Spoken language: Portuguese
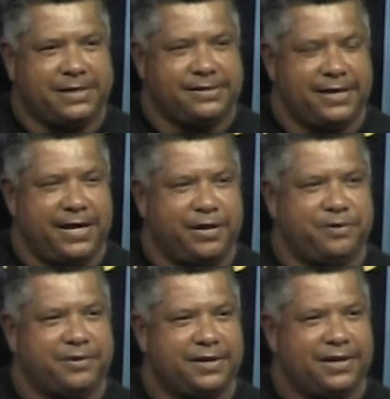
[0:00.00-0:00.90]

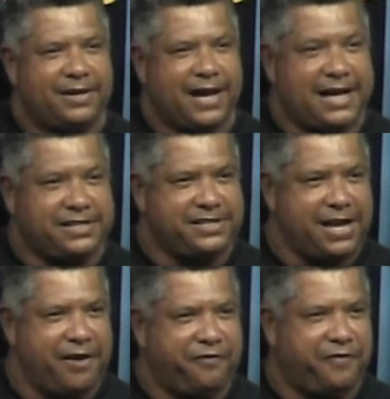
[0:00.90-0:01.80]
Amaceno, a
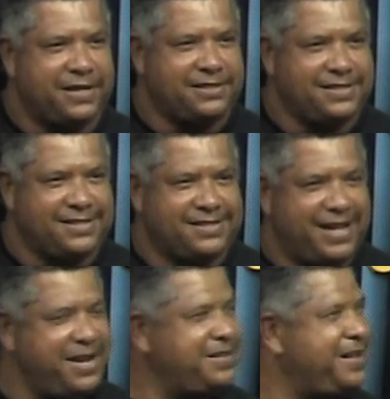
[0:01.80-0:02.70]
chefa
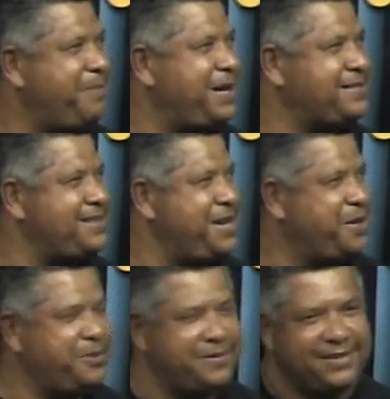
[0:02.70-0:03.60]
Gislene da
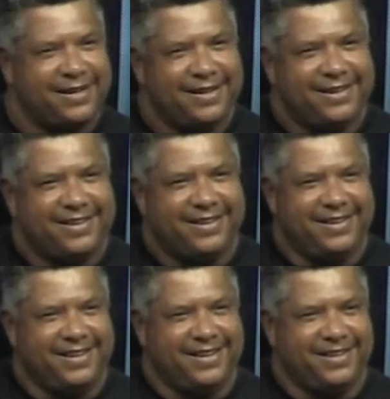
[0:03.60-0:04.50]
Amaceno,
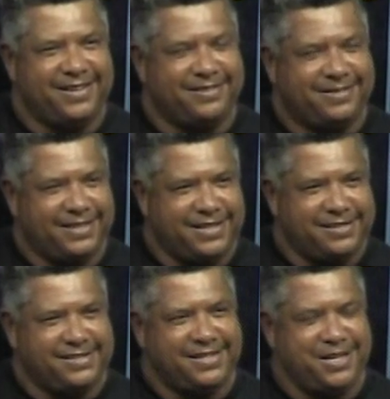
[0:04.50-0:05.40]
e
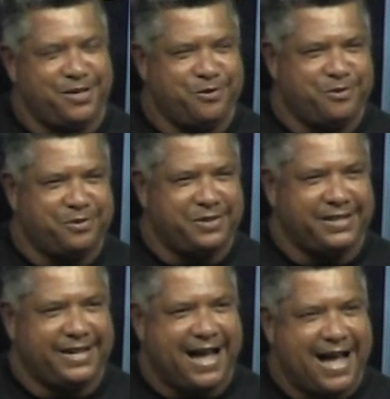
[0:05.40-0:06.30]
Quinzinho,
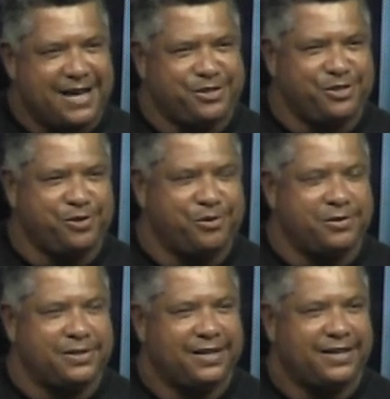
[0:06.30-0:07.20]

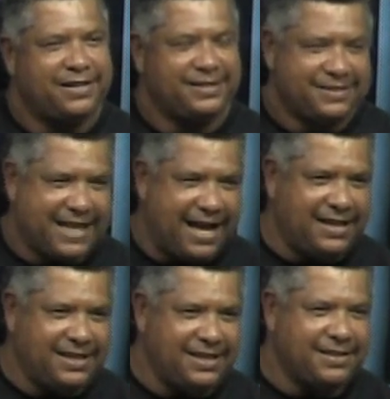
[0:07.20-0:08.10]
Inácio,
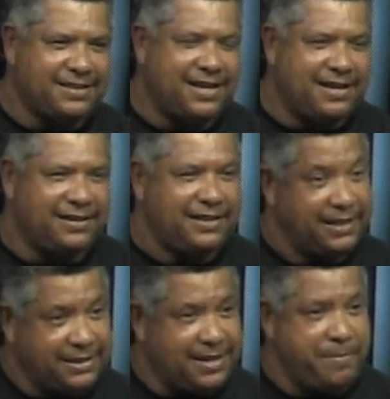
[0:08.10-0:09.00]
Talita
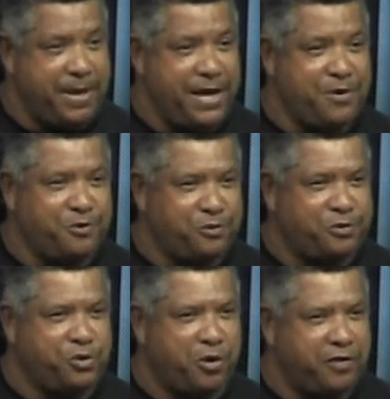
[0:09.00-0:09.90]
e também
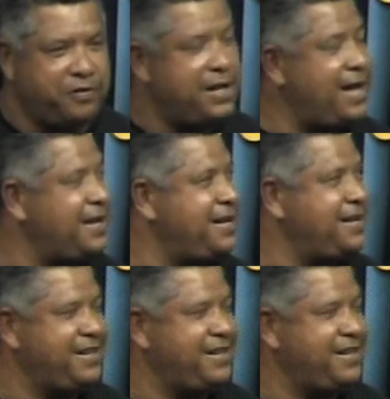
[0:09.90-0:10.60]
o, o noivo dela,